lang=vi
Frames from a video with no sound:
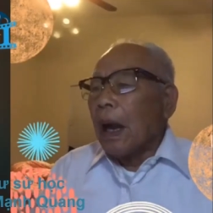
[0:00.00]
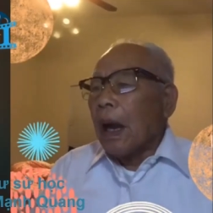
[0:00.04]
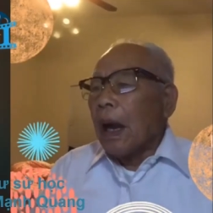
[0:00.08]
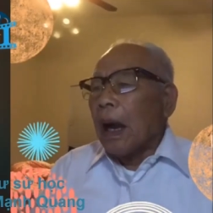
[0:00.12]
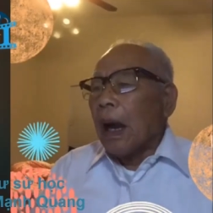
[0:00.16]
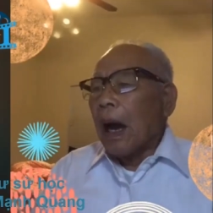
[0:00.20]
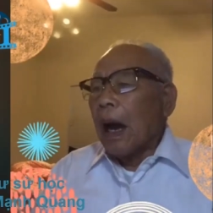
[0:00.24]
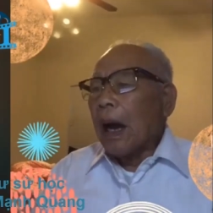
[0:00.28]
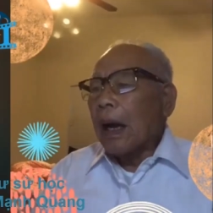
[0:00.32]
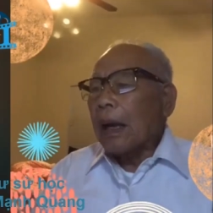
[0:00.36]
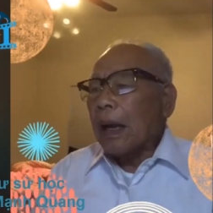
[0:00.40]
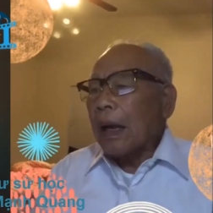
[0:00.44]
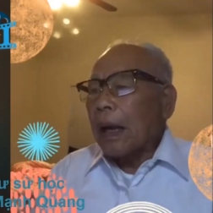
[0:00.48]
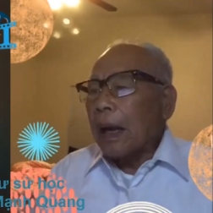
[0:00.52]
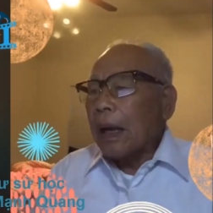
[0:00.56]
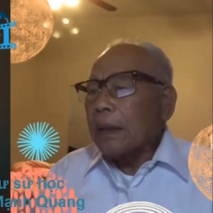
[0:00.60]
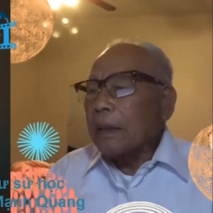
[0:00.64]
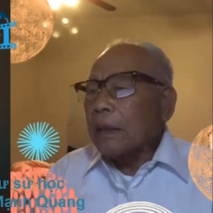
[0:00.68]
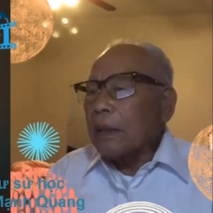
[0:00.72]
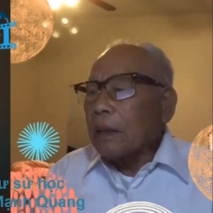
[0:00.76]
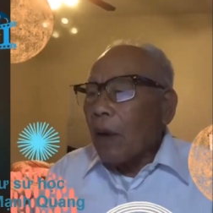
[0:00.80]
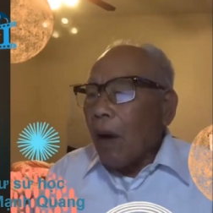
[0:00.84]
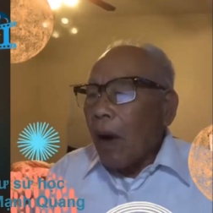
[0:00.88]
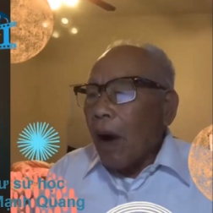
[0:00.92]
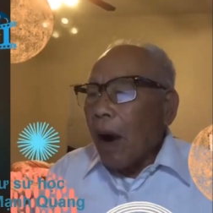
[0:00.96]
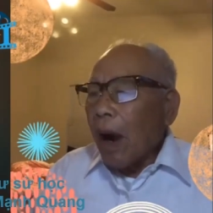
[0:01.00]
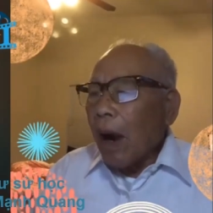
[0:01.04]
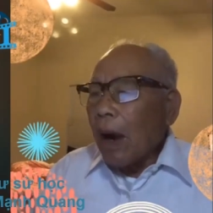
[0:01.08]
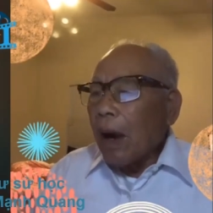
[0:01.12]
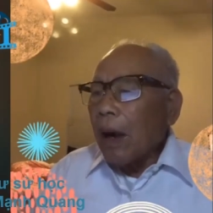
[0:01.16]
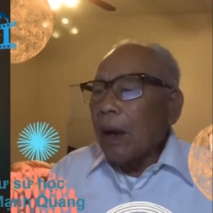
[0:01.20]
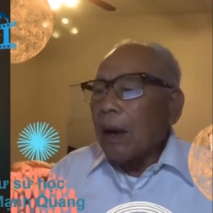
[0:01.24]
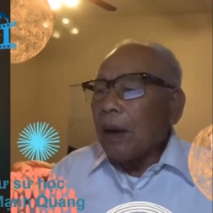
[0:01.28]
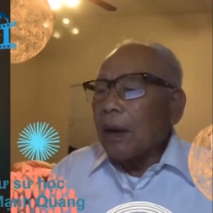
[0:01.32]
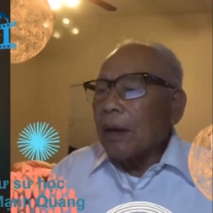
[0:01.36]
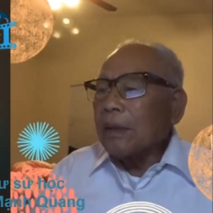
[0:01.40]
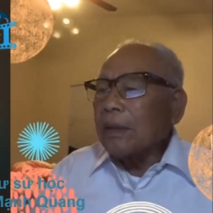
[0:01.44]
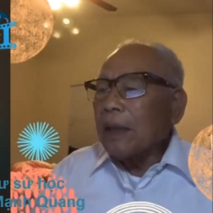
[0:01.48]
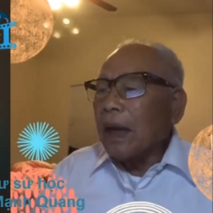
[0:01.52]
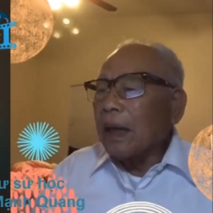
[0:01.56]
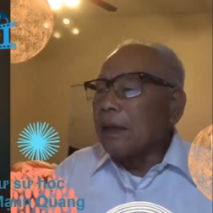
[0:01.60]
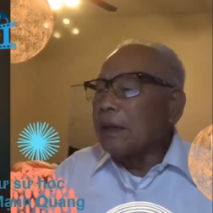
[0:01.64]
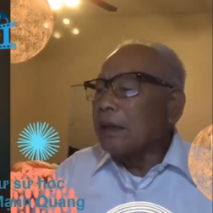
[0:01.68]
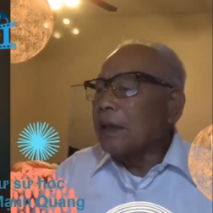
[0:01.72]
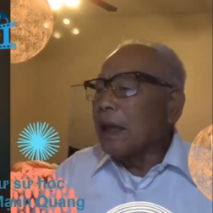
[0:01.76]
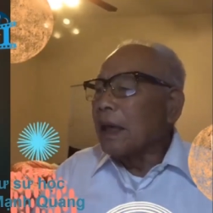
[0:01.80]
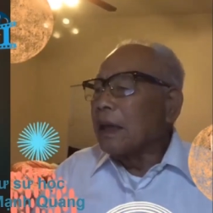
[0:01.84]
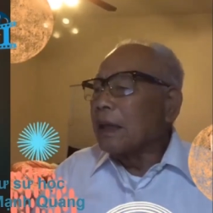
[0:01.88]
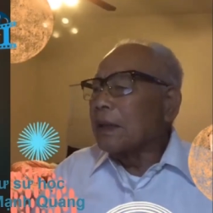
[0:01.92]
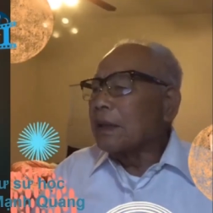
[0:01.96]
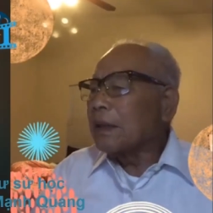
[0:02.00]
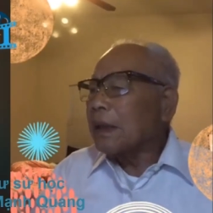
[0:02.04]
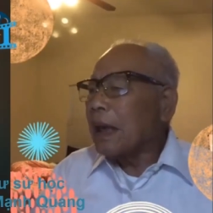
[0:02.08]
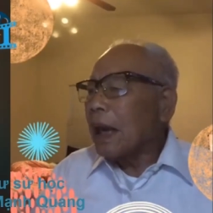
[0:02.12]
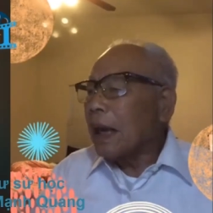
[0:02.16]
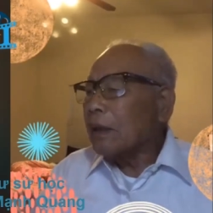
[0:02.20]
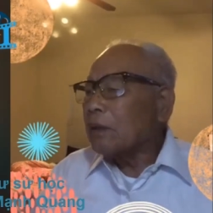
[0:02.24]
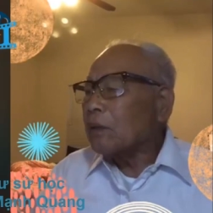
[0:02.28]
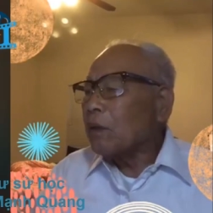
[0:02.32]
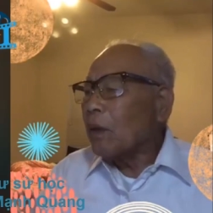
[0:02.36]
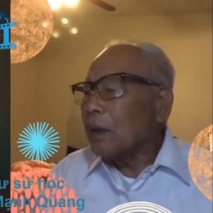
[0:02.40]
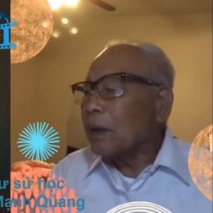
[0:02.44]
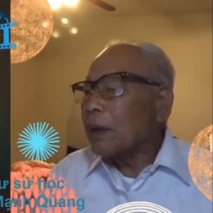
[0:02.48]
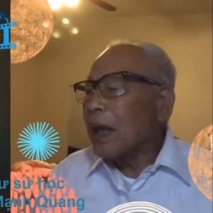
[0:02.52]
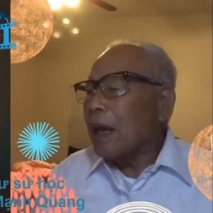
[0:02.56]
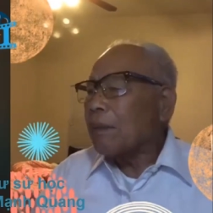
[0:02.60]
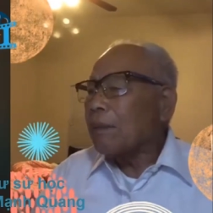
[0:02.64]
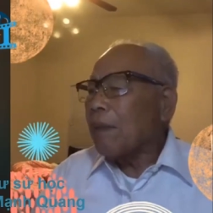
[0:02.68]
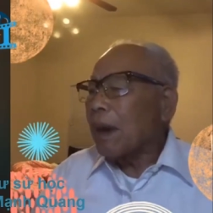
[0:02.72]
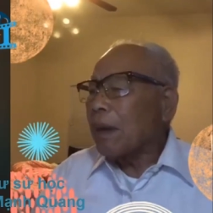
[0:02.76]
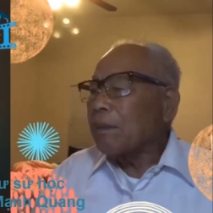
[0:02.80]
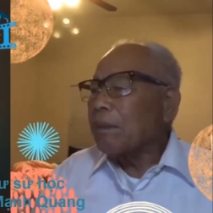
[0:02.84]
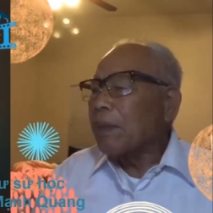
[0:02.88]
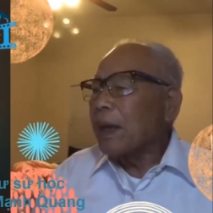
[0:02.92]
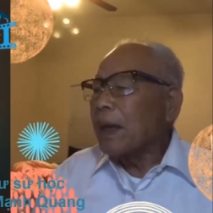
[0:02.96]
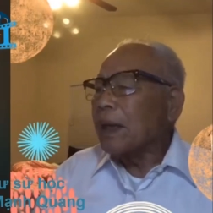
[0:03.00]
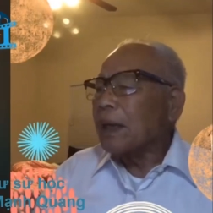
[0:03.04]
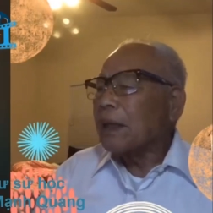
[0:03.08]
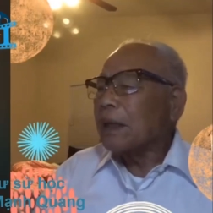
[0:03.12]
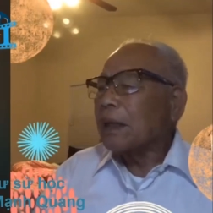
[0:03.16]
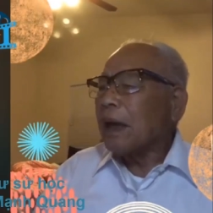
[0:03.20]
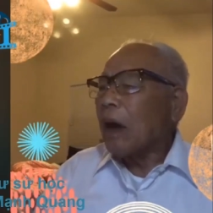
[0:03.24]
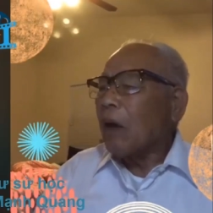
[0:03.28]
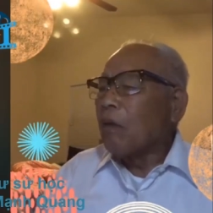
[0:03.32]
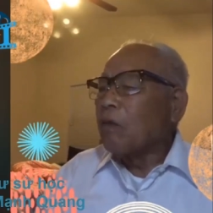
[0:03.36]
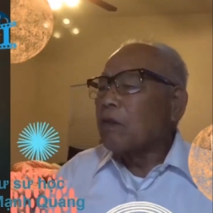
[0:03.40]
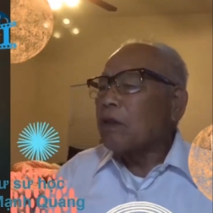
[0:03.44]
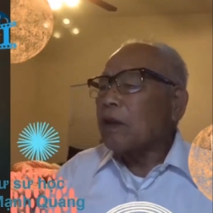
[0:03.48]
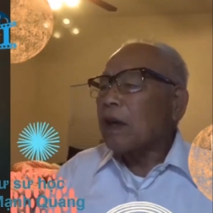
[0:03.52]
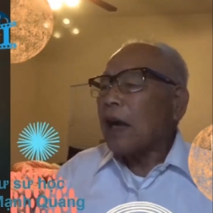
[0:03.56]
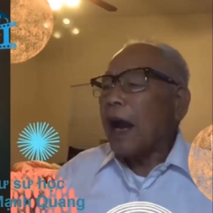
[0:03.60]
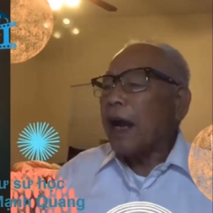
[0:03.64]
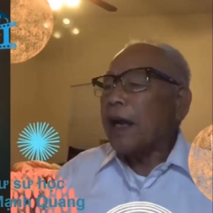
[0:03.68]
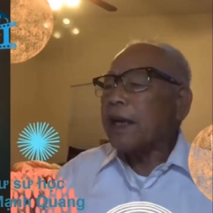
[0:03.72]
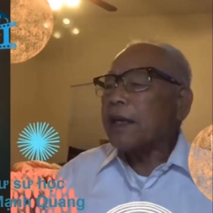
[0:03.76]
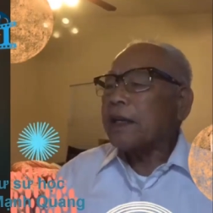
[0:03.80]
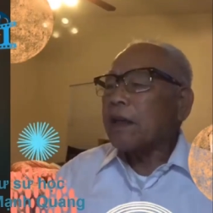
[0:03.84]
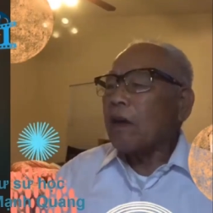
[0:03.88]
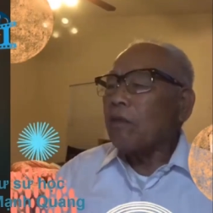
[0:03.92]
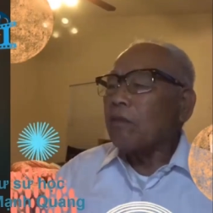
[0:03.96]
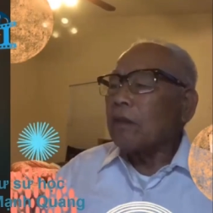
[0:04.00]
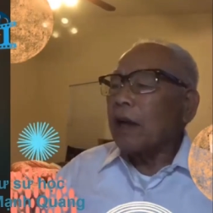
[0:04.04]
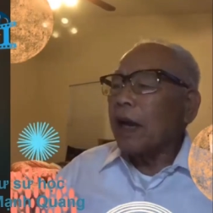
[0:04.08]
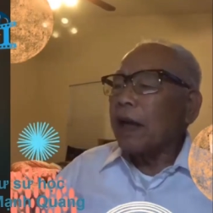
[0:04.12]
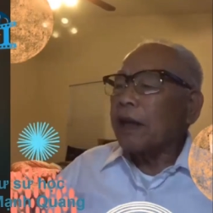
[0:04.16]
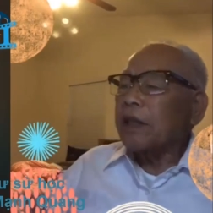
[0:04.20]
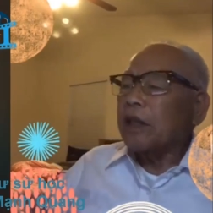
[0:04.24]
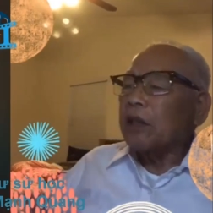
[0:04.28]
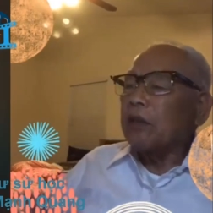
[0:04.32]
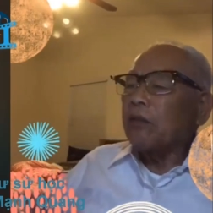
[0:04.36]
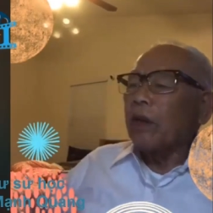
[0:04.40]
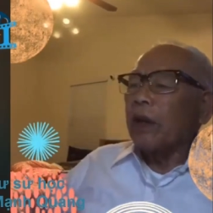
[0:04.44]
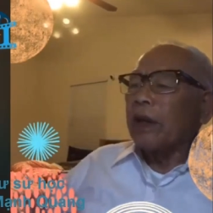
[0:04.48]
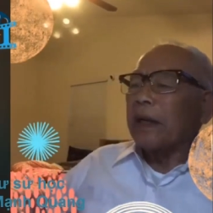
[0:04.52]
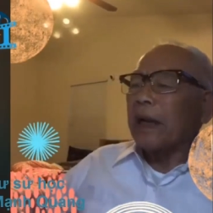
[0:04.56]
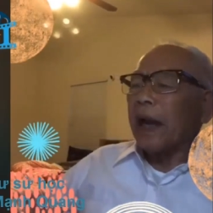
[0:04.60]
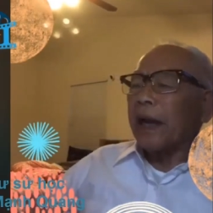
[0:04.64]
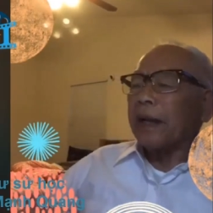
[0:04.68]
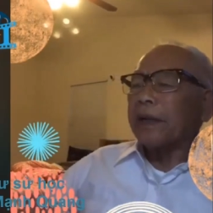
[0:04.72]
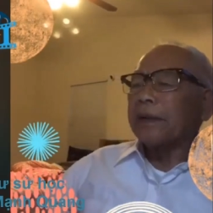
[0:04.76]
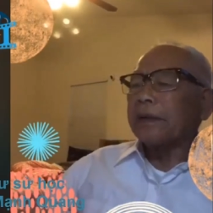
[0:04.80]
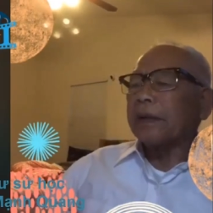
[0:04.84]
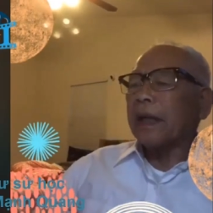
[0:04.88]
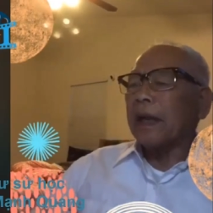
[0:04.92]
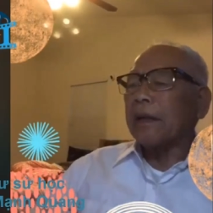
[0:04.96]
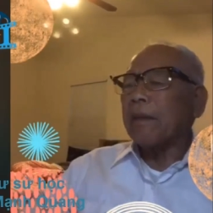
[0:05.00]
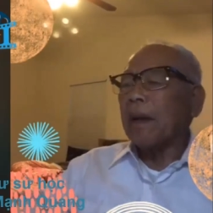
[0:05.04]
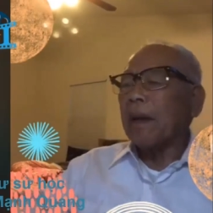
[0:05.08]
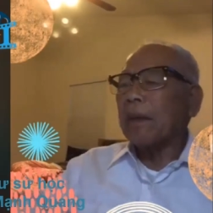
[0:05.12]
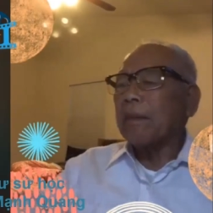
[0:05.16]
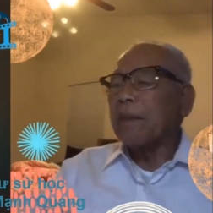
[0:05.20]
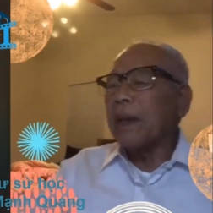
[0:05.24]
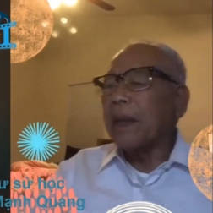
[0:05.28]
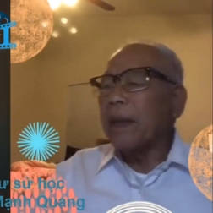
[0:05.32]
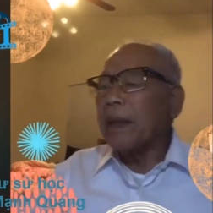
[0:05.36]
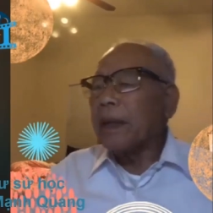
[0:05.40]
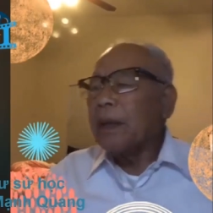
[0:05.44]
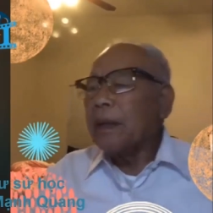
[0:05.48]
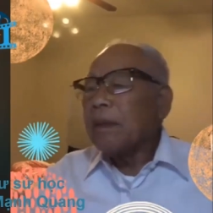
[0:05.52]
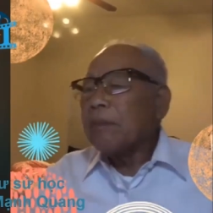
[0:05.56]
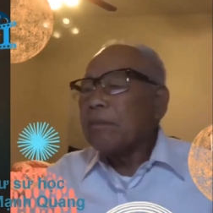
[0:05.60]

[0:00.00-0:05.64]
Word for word: À, kể từ đó, nhân dân các thuộc địa Bắc Mỹ công khai chống lại chính quyền Anh tại Bắc Mỹ